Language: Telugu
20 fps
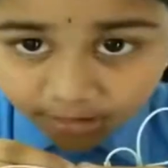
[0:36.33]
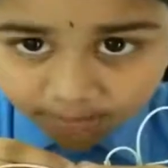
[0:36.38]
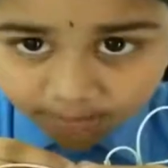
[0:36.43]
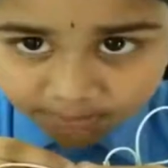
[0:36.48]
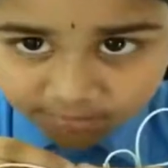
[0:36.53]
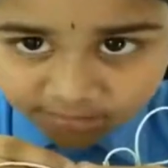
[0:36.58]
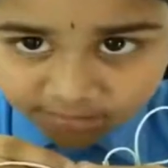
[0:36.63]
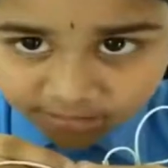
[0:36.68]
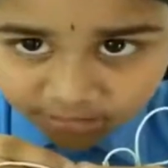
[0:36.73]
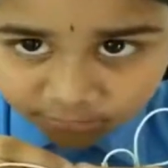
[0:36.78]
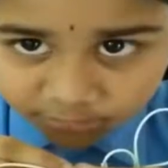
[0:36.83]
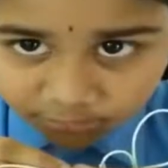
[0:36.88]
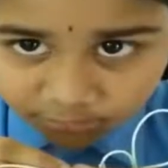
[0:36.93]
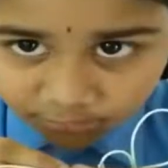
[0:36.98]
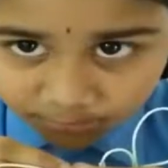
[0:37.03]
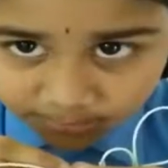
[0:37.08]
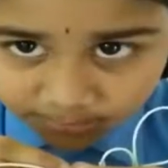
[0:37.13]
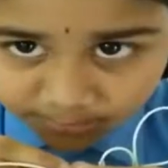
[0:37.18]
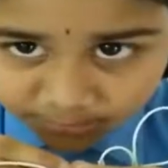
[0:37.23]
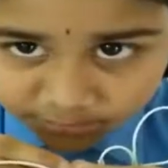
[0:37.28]

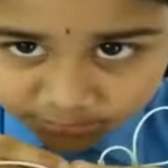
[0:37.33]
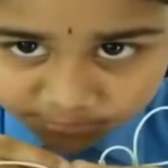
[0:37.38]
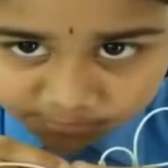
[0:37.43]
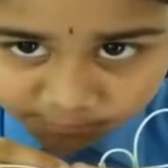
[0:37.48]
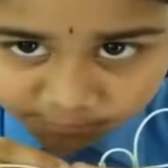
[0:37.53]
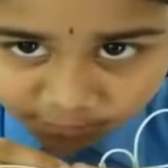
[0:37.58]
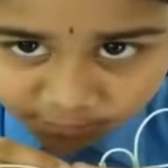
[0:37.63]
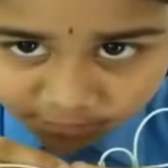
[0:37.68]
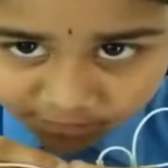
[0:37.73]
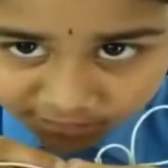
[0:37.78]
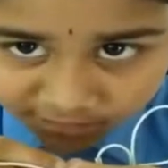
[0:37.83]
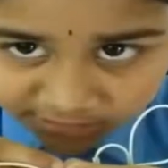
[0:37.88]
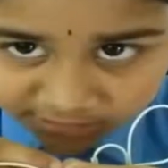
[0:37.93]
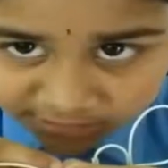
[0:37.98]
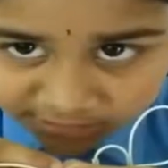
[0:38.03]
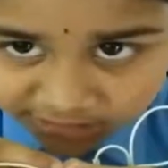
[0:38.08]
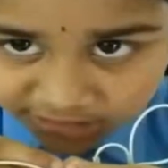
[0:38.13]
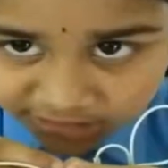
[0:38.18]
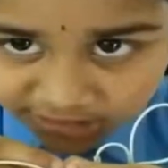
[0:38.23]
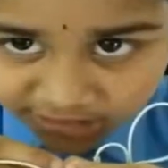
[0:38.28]
పిల్లలు
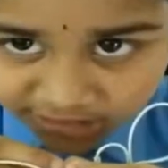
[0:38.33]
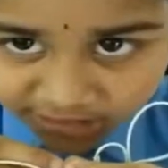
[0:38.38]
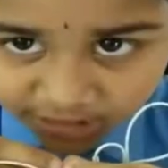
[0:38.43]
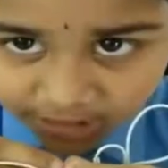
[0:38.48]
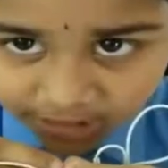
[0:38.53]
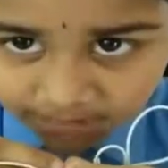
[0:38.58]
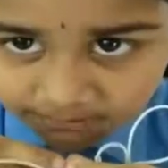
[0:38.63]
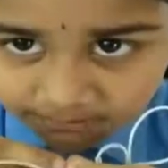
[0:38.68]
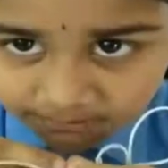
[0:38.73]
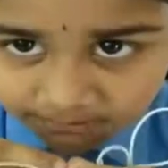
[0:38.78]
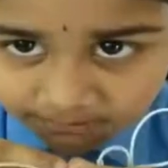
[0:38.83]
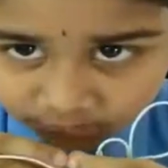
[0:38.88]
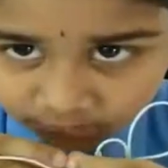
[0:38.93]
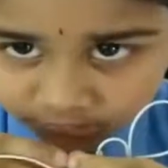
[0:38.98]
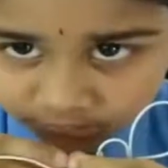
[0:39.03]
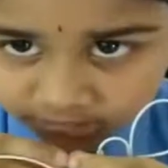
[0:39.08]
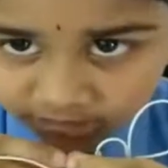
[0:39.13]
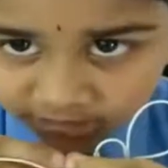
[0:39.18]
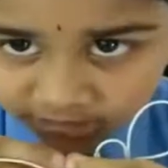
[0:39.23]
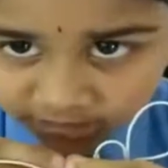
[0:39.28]
మర్చిపోకండి
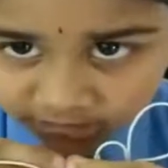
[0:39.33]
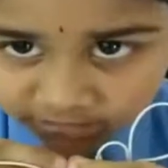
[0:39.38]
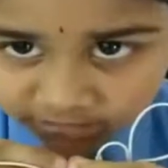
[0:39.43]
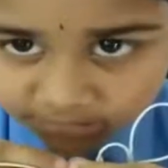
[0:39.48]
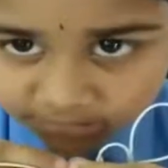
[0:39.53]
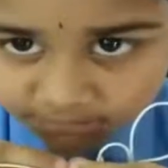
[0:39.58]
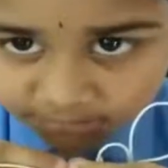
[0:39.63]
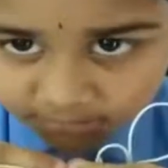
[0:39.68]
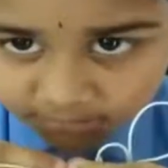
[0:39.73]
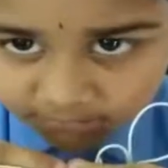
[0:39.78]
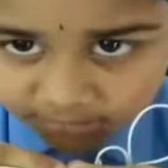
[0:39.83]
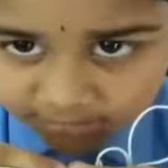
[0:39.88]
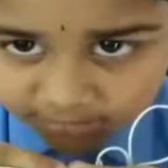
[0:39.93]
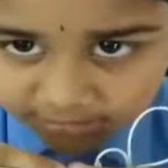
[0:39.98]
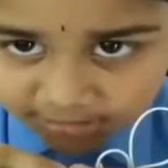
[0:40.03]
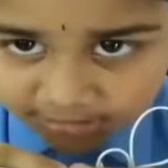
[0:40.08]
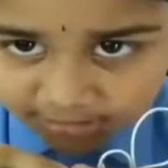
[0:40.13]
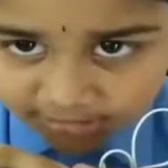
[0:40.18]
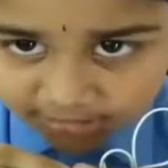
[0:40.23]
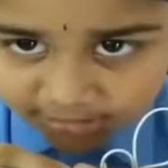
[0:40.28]
మీరు జగన్
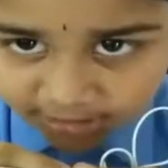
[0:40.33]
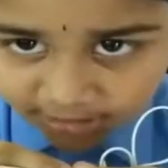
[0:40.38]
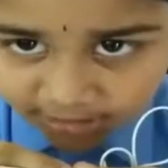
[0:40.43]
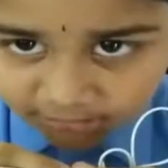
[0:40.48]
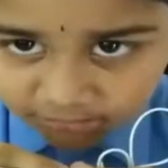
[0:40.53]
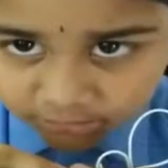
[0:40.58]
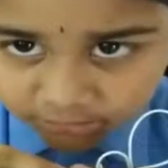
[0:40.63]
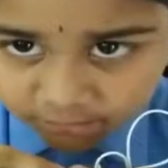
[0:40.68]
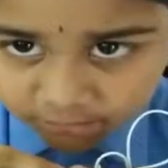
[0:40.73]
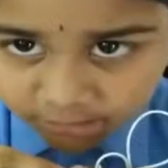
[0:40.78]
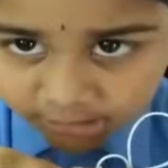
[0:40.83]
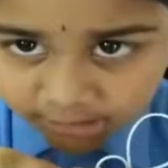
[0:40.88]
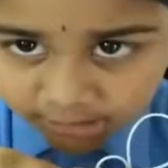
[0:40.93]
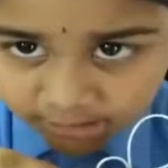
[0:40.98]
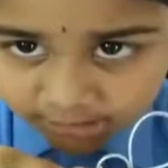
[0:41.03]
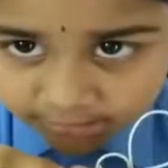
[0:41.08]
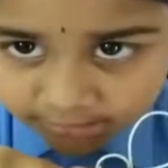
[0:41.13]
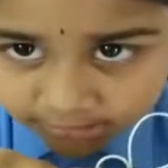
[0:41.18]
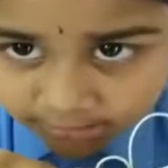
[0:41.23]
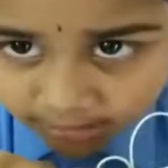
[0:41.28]
పవన్ కళ్యాణ్
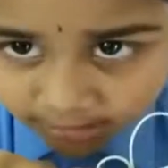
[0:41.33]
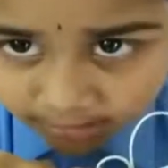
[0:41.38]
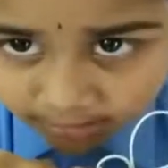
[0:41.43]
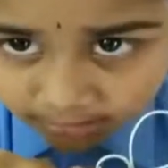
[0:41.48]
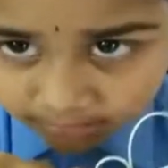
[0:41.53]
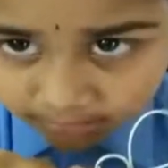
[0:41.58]
ఇంకా